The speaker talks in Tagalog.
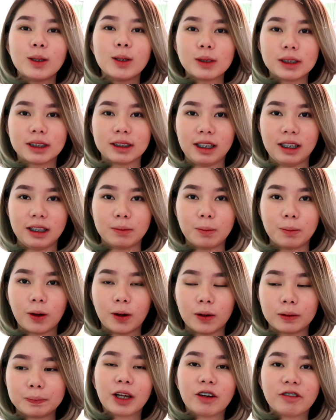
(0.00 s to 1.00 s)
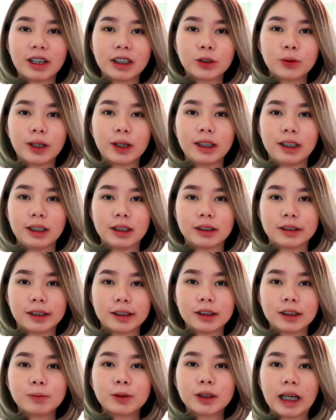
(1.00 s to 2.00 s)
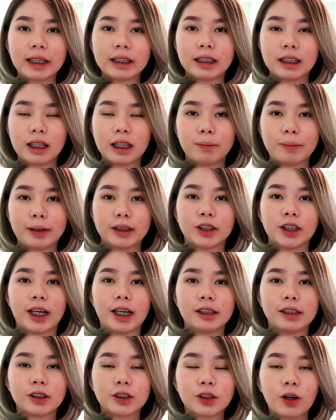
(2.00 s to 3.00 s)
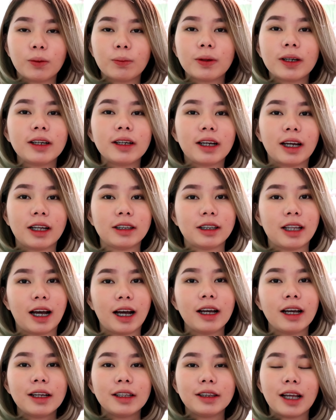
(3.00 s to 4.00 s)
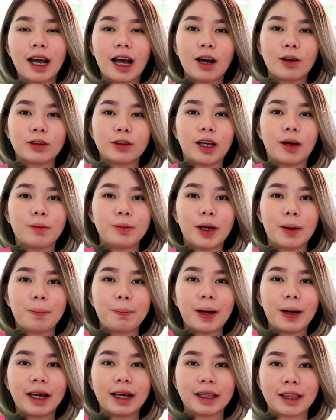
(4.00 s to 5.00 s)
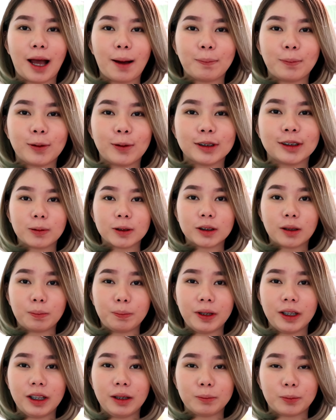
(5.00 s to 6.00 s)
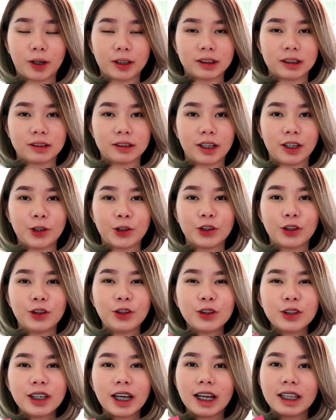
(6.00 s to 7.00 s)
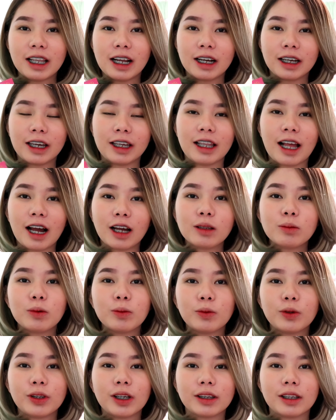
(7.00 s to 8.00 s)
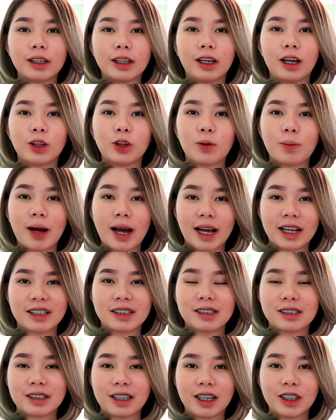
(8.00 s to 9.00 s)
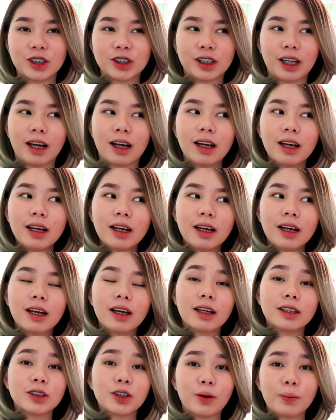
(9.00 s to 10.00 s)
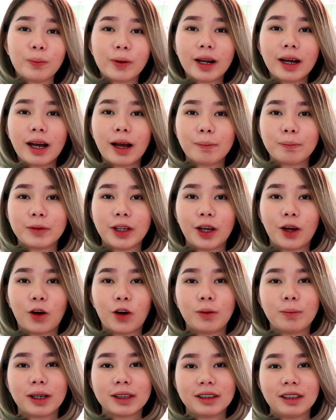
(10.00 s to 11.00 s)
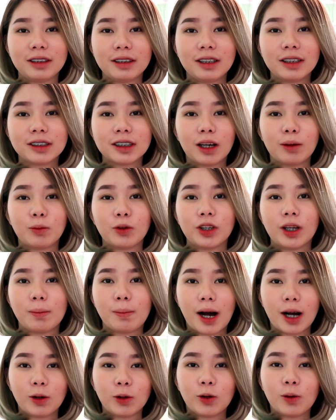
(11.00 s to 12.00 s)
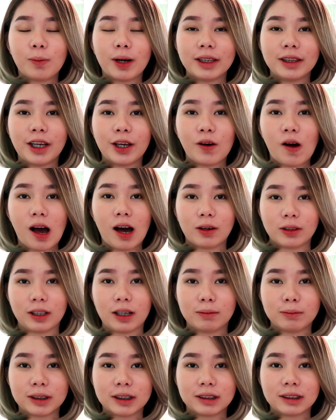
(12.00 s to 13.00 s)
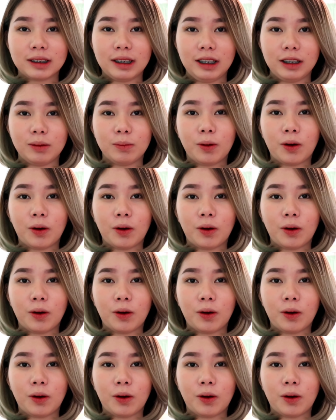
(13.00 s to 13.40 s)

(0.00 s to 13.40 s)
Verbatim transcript: yung skin mo. Eventually, nagsasubside din naman siya and sobrang wow. ganda ng outcome niya pagkatapos ng peeling process na yon. Yun nga lang, kailangan mo muna talagang dumaan sa stage na sobrang half or magtitiis ka muna bago gumanda yung outcome sa skin